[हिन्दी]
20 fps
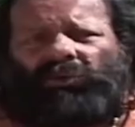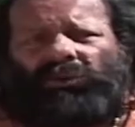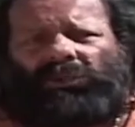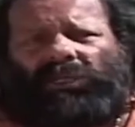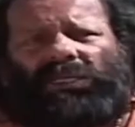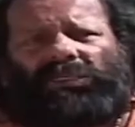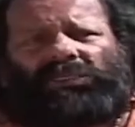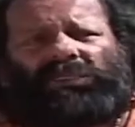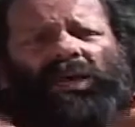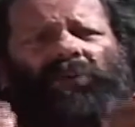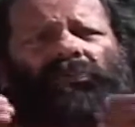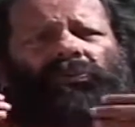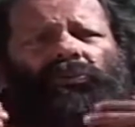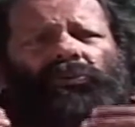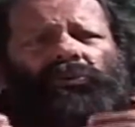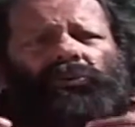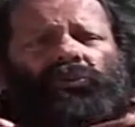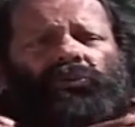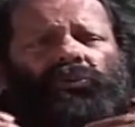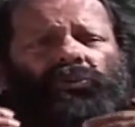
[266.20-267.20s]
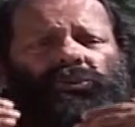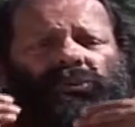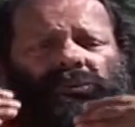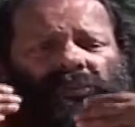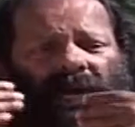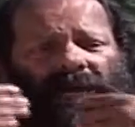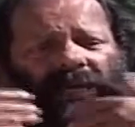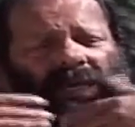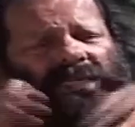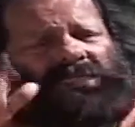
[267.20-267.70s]
उनका सब कुछ उस
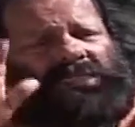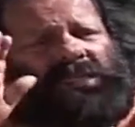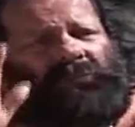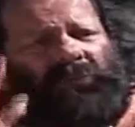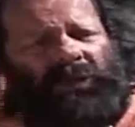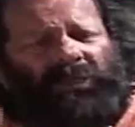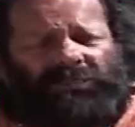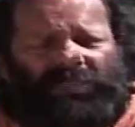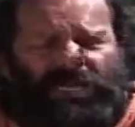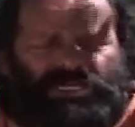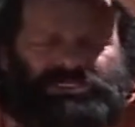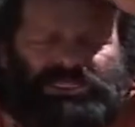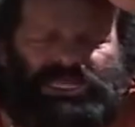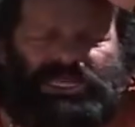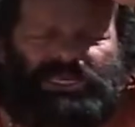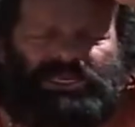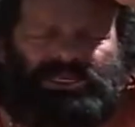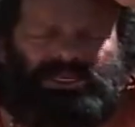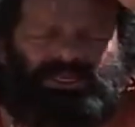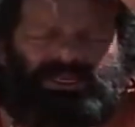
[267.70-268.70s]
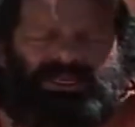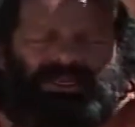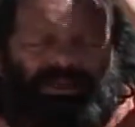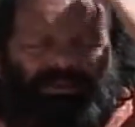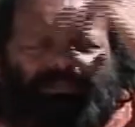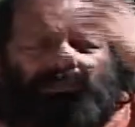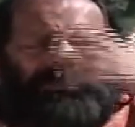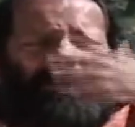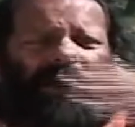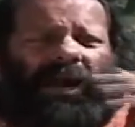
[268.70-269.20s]
धारा से बह जाता है
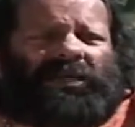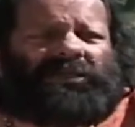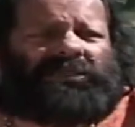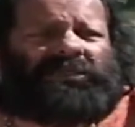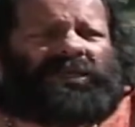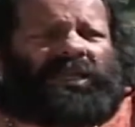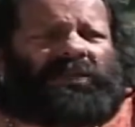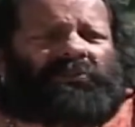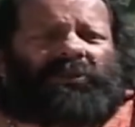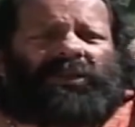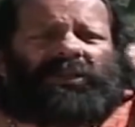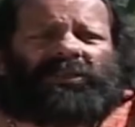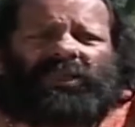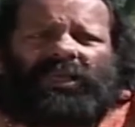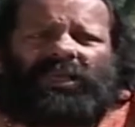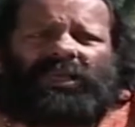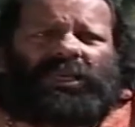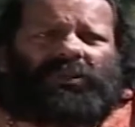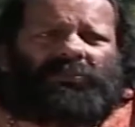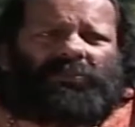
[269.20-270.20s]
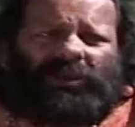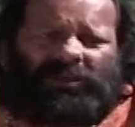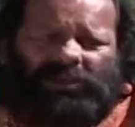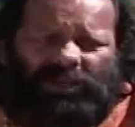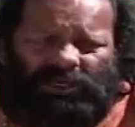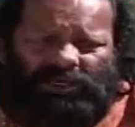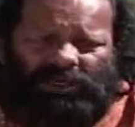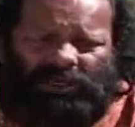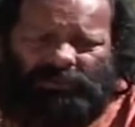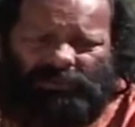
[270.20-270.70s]
बांटने में देने में
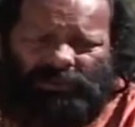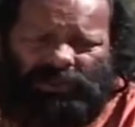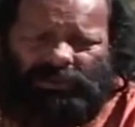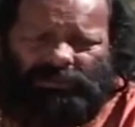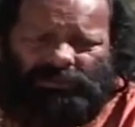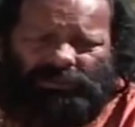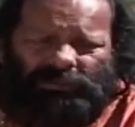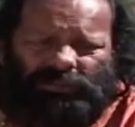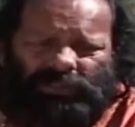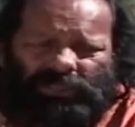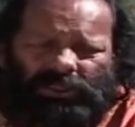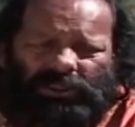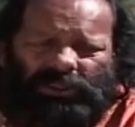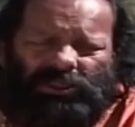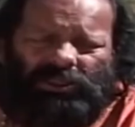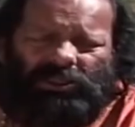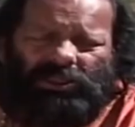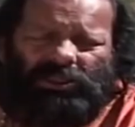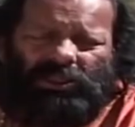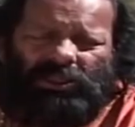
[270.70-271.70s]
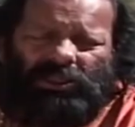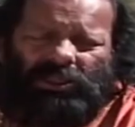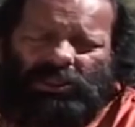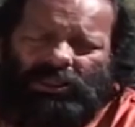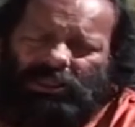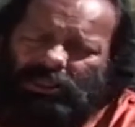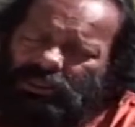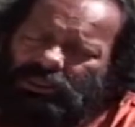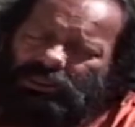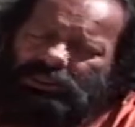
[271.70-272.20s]
कहने में
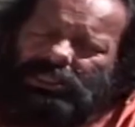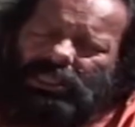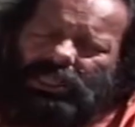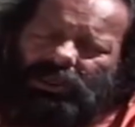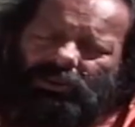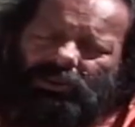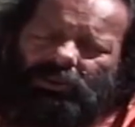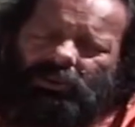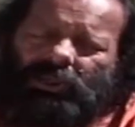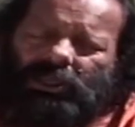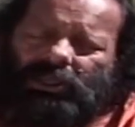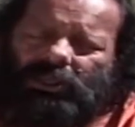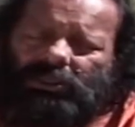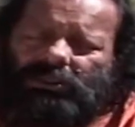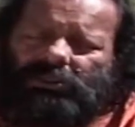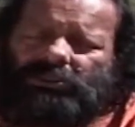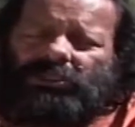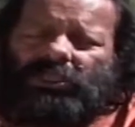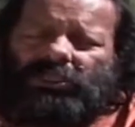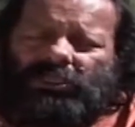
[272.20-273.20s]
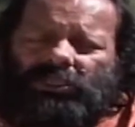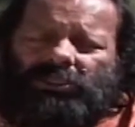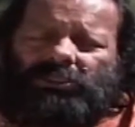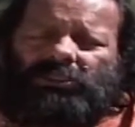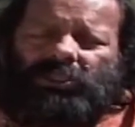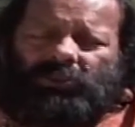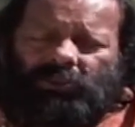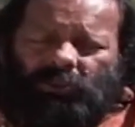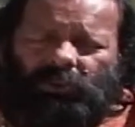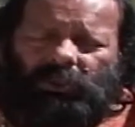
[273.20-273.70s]
इसलिए वे शरीर
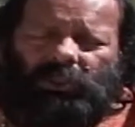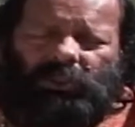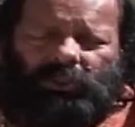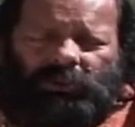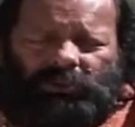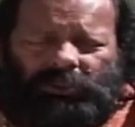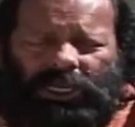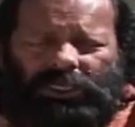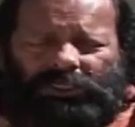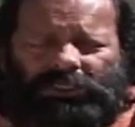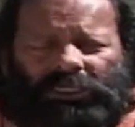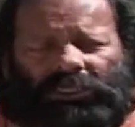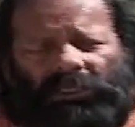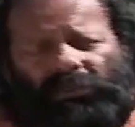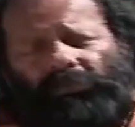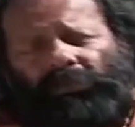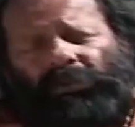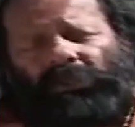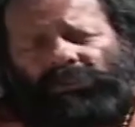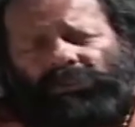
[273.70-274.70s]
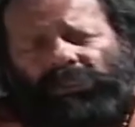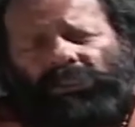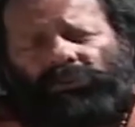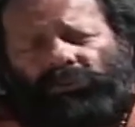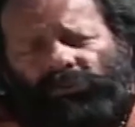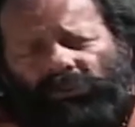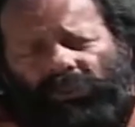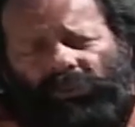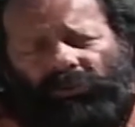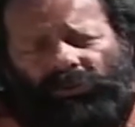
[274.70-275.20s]
से रोगी हो जाते हैं मन से
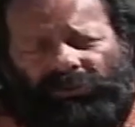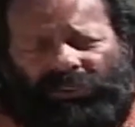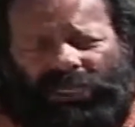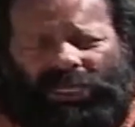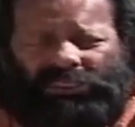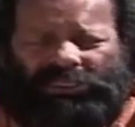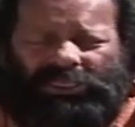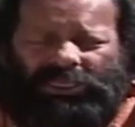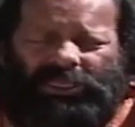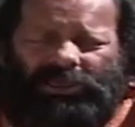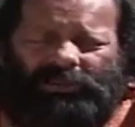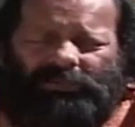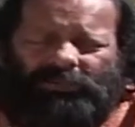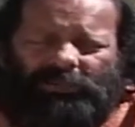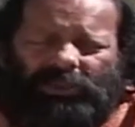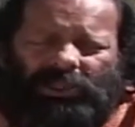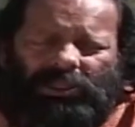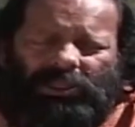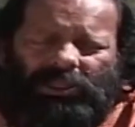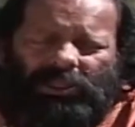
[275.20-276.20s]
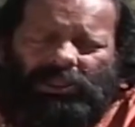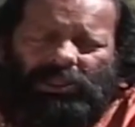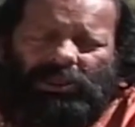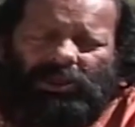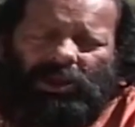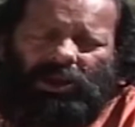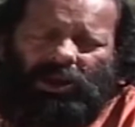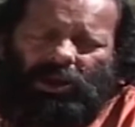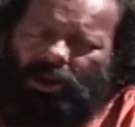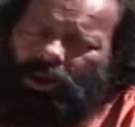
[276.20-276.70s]
दुखी हो जाते हैं
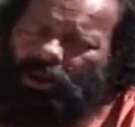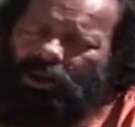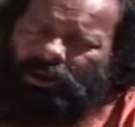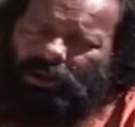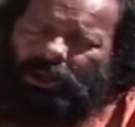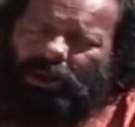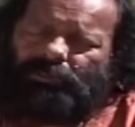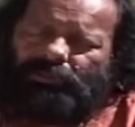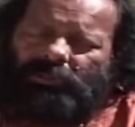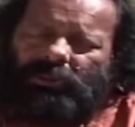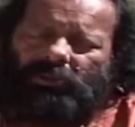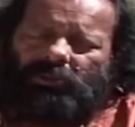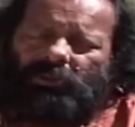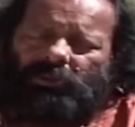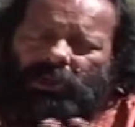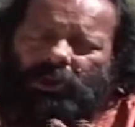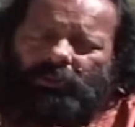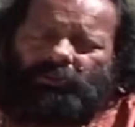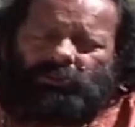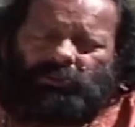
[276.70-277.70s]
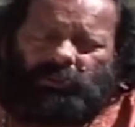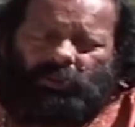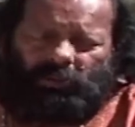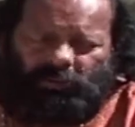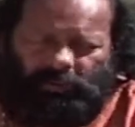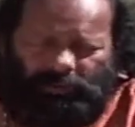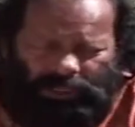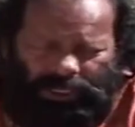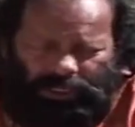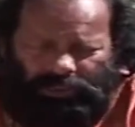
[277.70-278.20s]
और अपने को
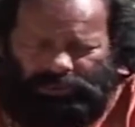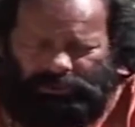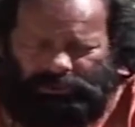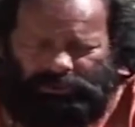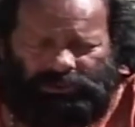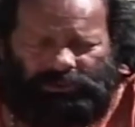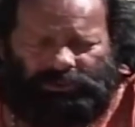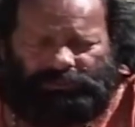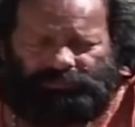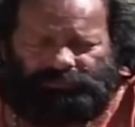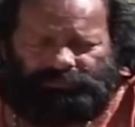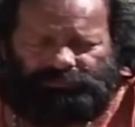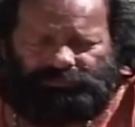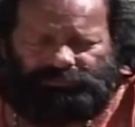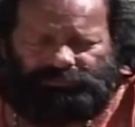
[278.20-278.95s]
कमजोर बना लेते हैं